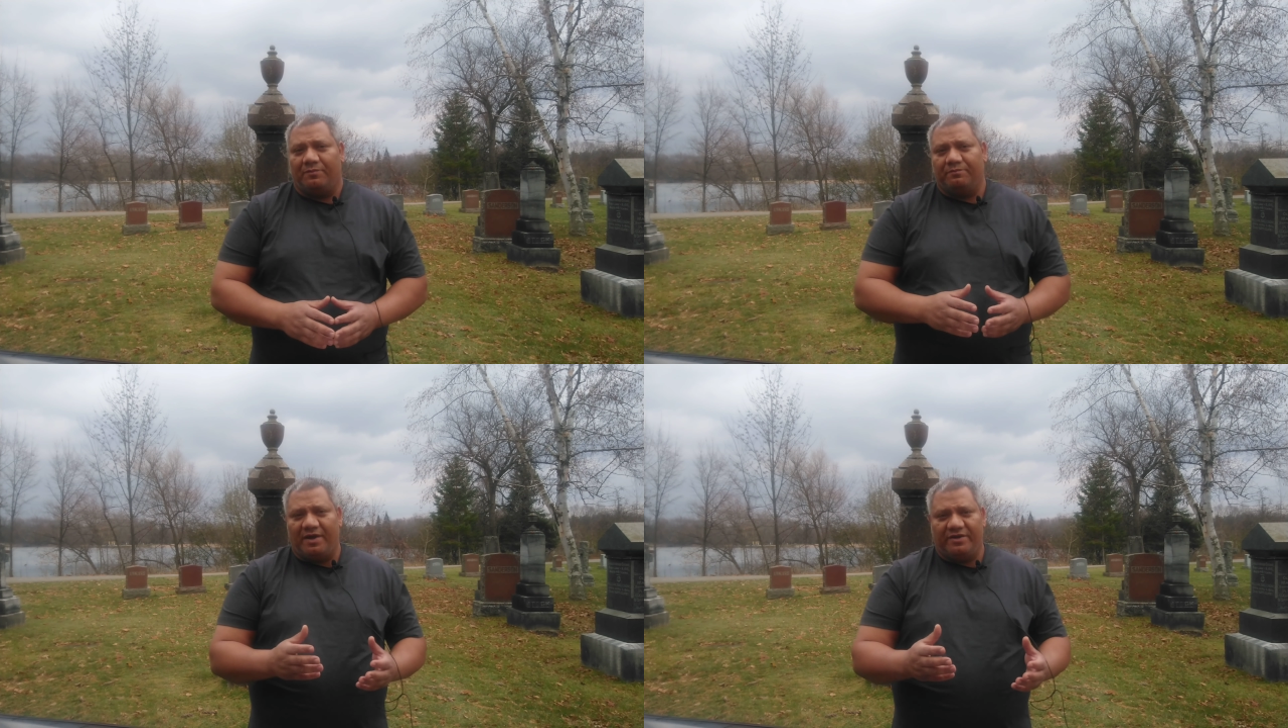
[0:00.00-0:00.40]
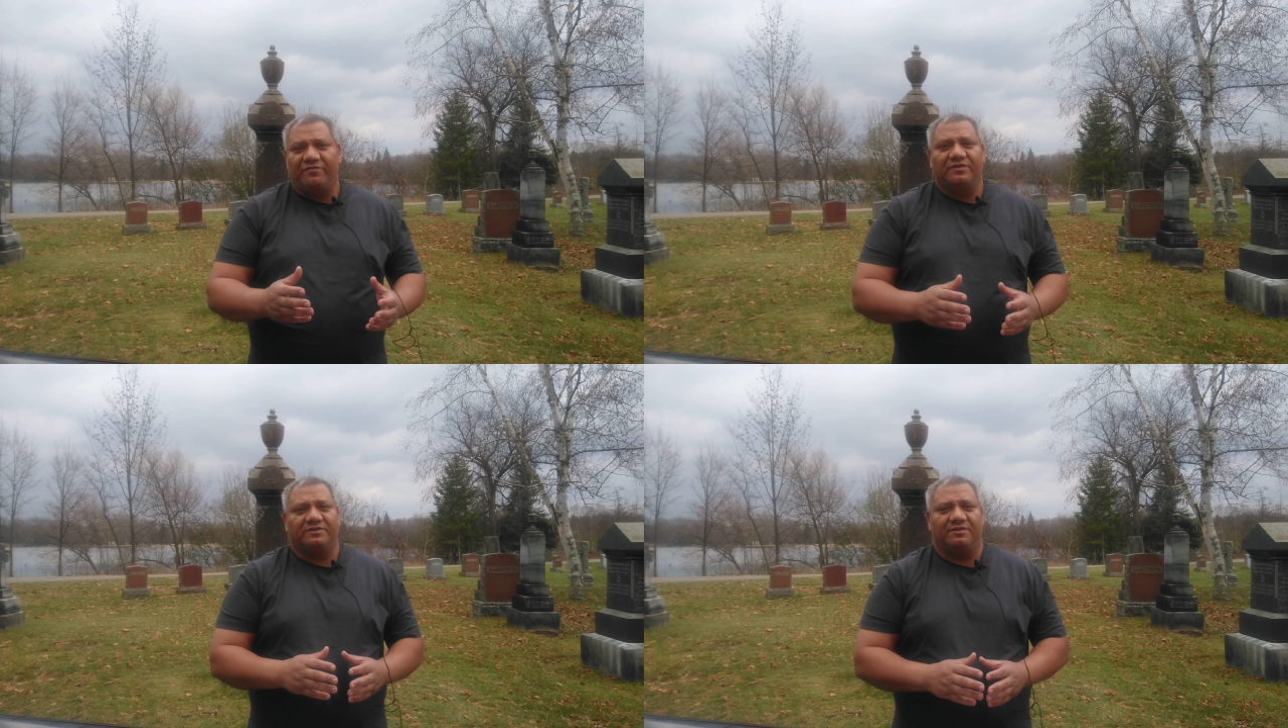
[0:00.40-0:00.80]

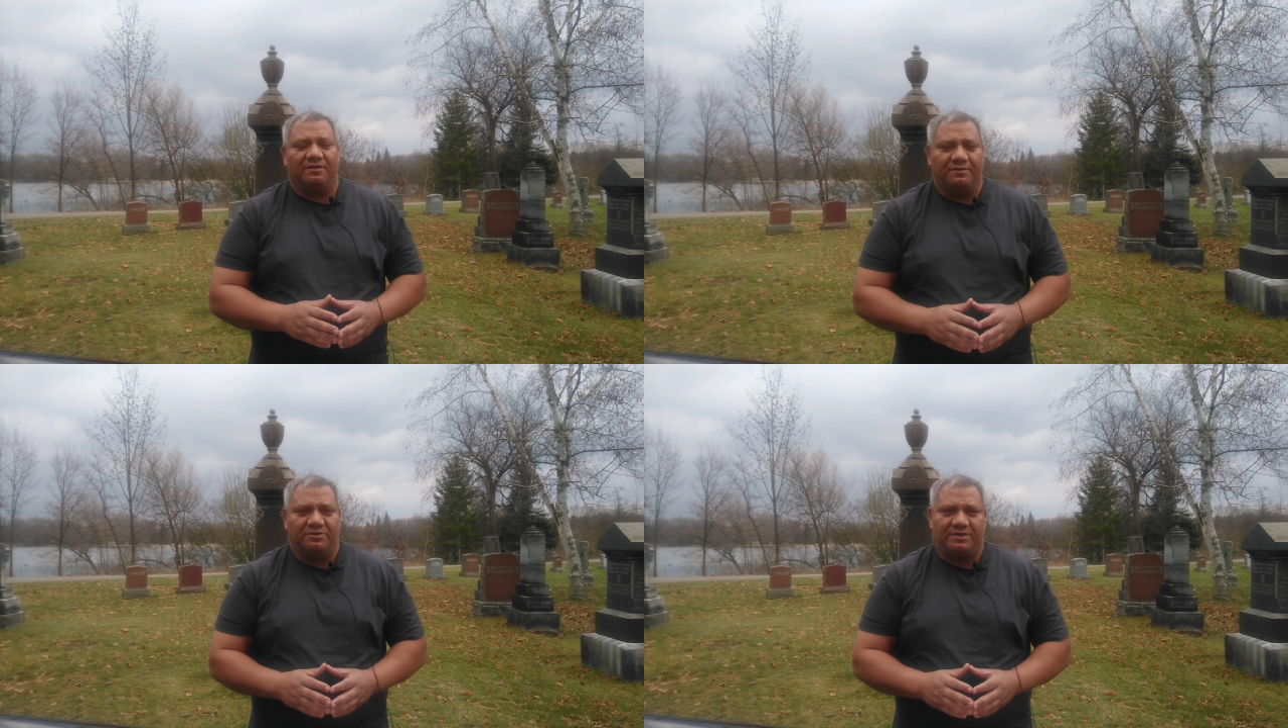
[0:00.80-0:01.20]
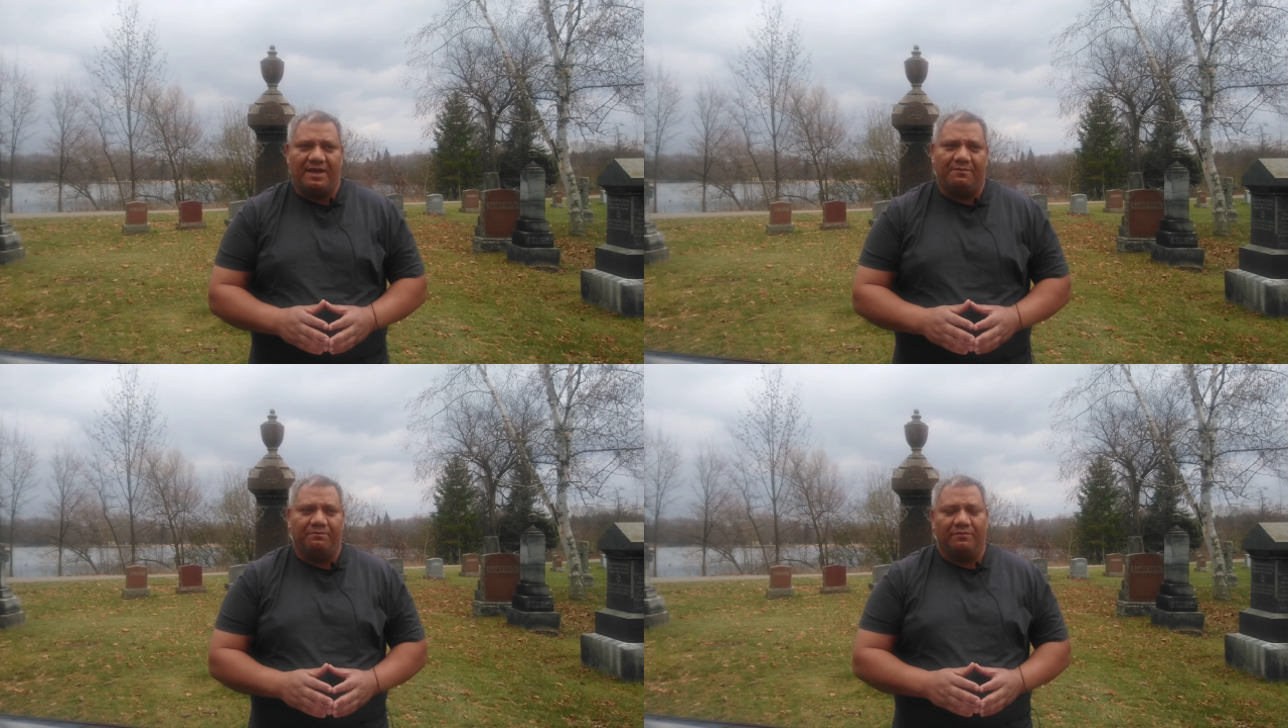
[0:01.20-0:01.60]
معرفة
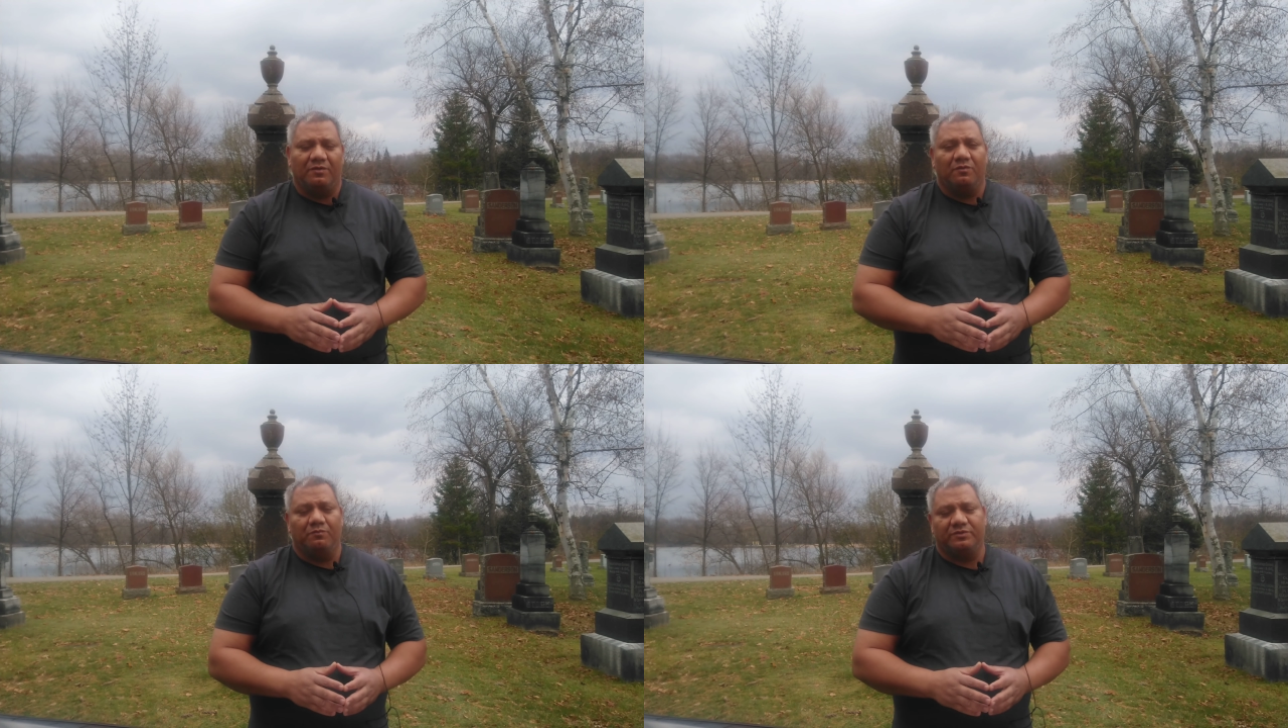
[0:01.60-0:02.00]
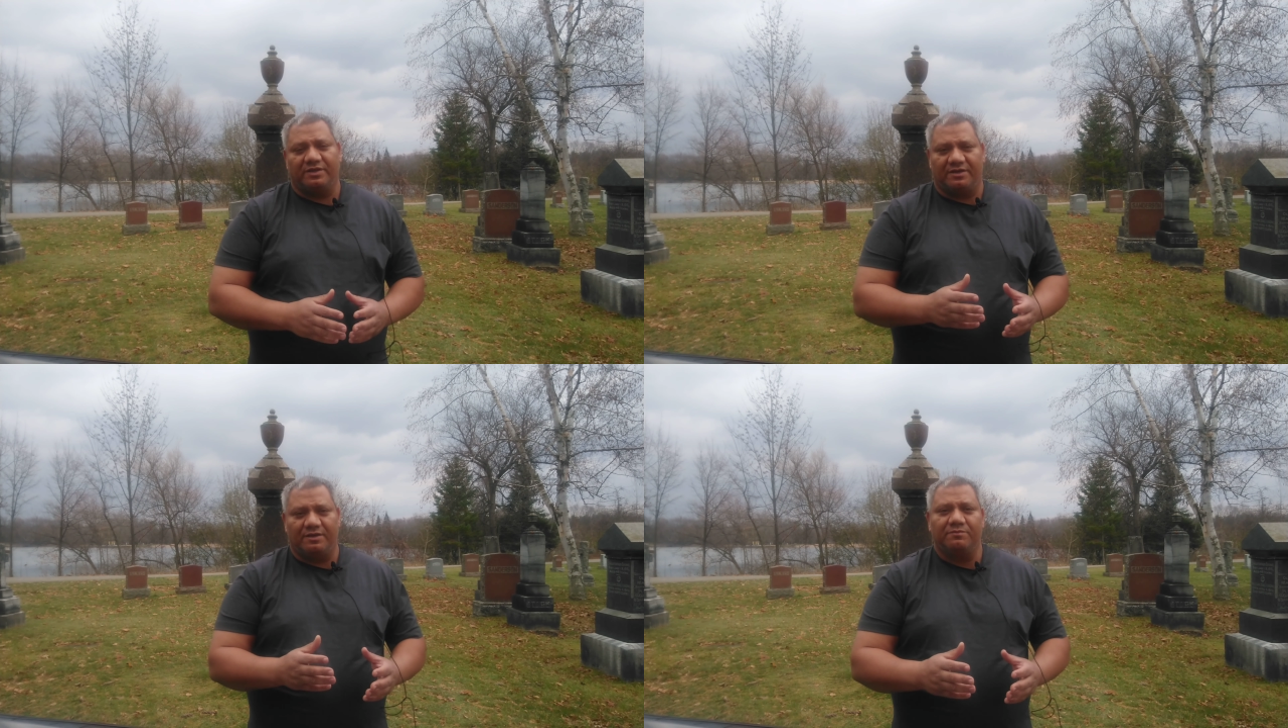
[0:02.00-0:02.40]
الإنسان
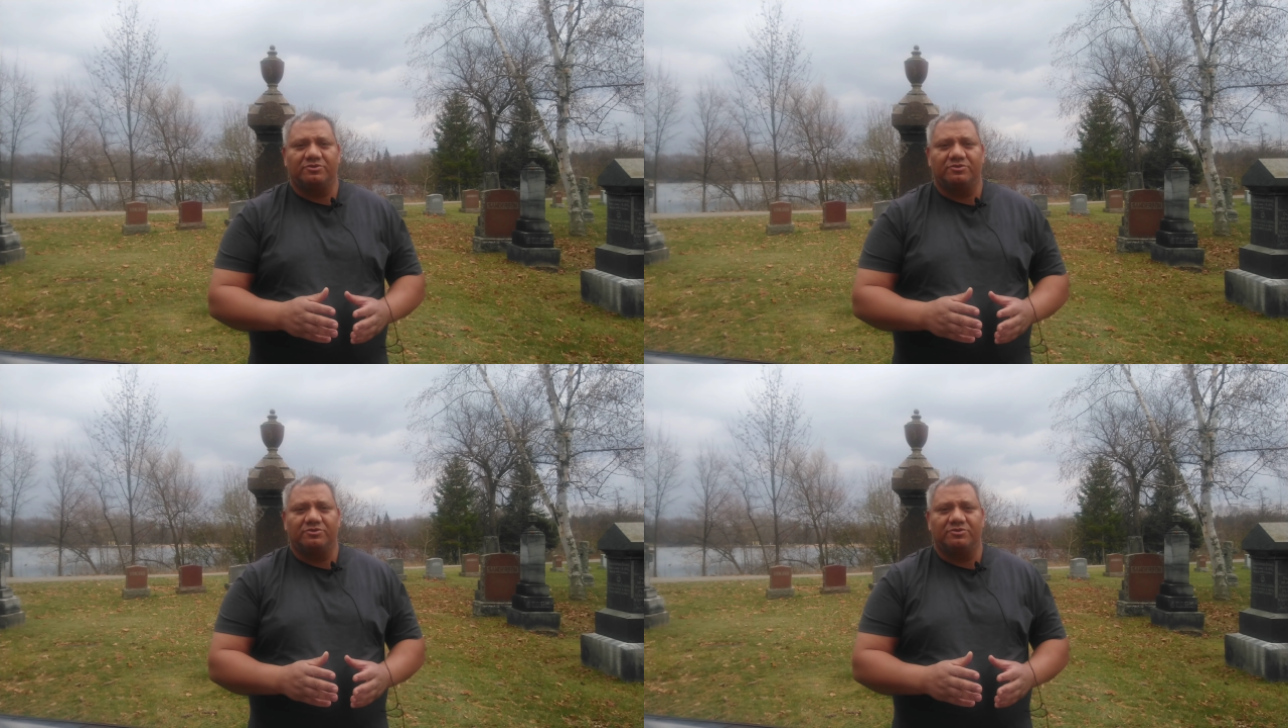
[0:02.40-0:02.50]
بتركيب